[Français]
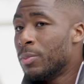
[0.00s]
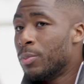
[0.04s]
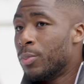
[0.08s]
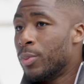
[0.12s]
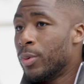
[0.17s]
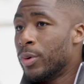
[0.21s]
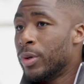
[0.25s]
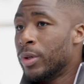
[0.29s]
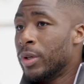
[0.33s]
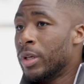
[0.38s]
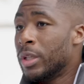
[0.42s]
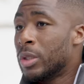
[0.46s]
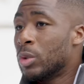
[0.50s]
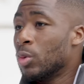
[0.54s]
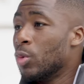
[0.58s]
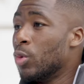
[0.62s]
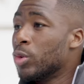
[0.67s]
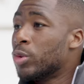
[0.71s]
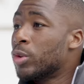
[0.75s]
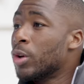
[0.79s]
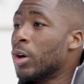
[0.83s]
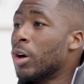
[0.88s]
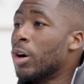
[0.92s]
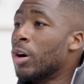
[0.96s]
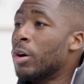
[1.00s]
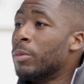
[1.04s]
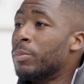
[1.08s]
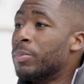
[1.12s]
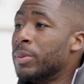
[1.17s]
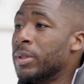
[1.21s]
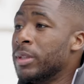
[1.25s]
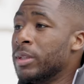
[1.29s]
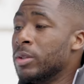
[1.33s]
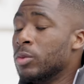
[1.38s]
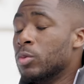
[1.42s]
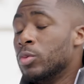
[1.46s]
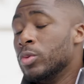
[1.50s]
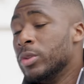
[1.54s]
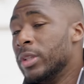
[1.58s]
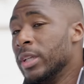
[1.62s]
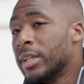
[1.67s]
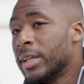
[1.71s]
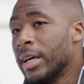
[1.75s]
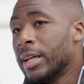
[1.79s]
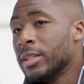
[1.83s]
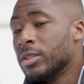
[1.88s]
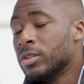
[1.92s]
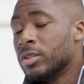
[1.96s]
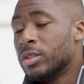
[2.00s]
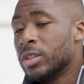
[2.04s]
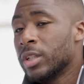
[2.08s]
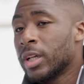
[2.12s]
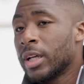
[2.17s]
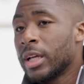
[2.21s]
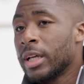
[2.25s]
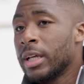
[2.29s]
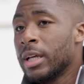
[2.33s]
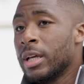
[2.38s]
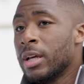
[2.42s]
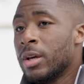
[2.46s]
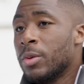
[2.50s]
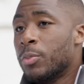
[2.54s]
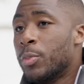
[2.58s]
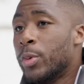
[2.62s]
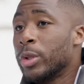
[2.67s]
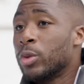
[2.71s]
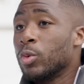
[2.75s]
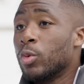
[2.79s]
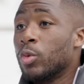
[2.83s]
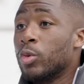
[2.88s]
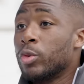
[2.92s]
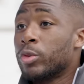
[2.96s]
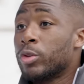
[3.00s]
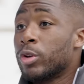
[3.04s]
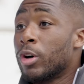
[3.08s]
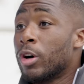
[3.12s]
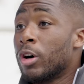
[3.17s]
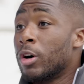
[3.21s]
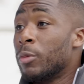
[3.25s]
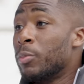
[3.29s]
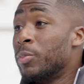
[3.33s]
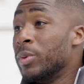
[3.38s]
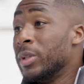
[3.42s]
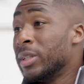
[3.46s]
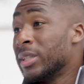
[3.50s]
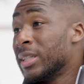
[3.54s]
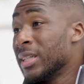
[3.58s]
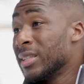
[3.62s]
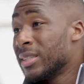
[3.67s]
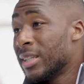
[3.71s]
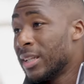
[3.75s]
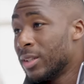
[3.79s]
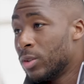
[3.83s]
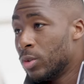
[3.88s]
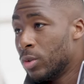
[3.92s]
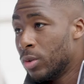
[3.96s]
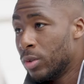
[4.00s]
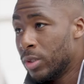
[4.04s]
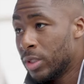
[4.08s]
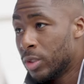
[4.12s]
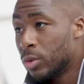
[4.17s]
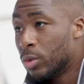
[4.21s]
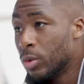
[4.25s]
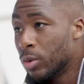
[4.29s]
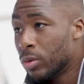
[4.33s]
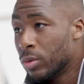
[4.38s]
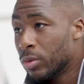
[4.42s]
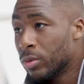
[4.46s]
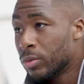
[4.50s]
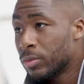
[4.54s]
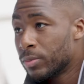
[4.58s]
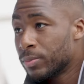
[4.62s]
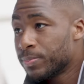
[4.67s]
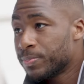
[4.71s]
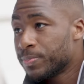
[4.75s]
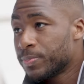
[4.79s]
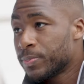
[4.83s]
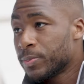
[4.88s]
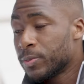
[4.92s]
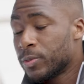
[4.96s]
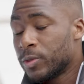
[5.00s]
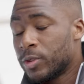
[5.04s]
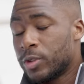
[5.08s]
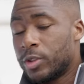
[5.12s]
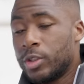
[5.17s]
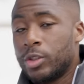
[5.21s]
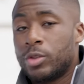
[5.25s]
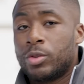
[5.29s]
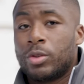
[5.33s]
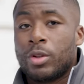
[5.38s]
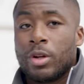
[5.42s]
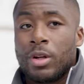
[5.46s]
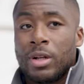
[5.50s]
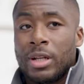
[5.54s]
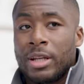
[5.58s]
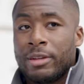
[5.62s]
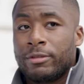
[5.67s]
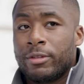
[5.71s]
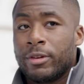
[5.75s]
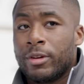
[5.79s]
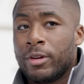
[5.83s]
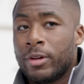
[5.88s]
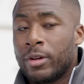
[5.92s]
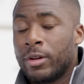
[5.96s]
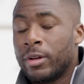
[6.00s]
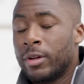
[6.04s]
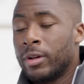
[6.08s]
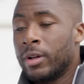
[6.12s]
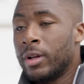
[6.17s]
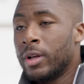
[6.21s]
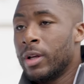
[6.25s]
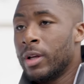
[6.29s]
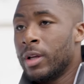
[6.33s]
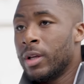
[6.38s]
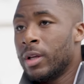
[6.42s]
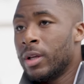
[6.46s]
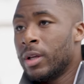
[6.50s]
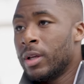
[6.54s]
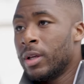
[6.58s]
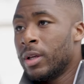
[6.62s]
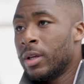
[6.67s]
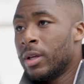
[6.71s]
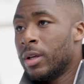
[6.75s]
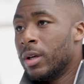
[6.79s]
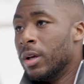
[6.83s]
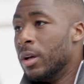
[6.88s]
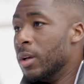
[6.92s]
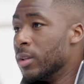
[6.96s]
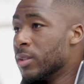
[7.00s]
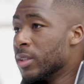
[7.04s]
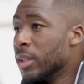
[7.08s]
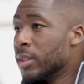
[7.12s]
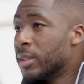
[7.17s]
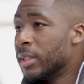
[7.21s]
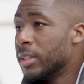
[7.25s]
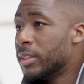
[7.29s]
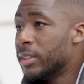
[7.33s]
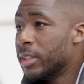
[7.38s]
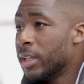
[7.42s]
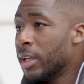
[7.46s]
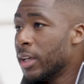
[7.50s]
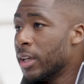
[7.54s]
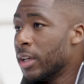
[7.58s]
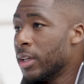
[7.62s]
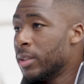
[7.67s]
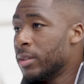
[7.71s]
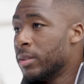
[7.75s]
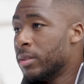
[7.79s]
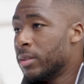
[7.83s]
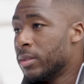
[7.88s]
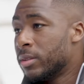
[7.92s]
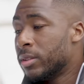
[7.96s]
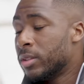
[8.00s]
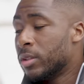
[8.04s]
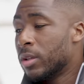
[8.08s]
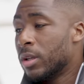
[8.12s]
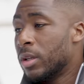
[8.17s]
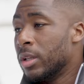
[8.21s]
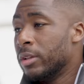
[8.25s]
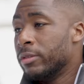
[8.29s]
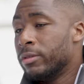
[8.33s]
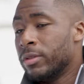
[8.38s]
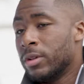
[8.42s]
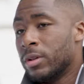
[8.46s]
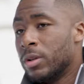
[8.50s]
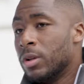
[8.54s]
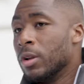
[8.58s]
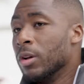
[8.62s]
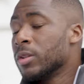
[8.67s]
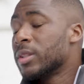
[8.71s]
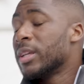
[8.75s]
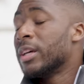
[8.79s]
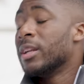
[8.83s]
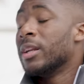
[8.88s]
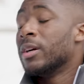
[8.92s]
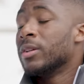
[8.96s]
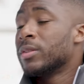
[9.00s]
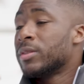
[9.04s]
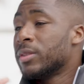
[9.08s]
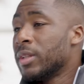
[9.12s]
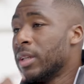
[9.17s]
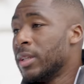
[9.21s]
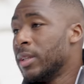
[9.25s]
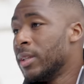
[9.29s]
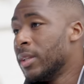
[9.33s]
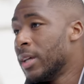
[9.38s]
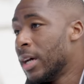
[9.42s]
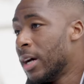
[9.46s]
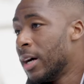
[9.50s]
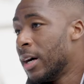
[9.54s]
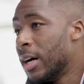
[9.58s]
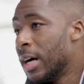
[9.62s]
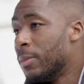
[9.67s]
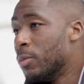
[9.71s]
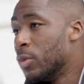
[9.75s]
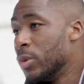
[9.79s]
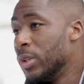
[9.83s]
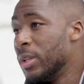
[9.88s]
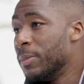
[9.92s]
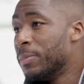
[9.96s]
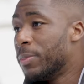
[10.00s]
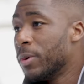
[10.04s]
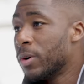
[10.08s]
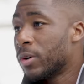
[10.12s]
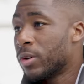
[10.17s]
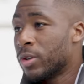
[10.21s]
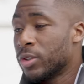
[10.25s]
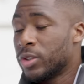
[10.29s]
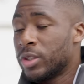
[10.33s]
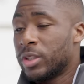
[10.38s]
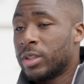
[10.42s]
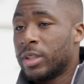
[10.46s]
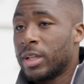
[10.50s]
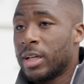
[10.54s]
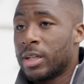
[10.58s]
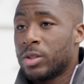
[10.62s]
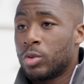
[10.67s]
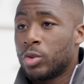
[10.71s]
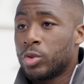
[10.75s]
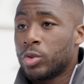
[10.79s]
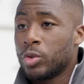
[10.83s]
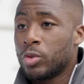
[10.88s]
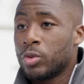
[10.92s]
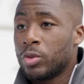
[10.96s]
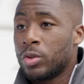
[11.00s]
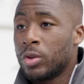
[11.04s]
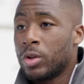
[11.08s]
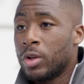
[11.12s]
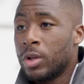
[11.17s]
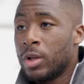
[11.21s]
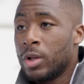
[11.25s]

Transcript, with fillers: peut être autant rempli, ou D4 je dirais, peut être autant rempli qu'un stade de Ligue 2. Si tu enlèves euh, euh, Saint-Etienne, si tu enlèves euh, Lens à l'ancienne, à, mon époque quand j'étais à Sochaux,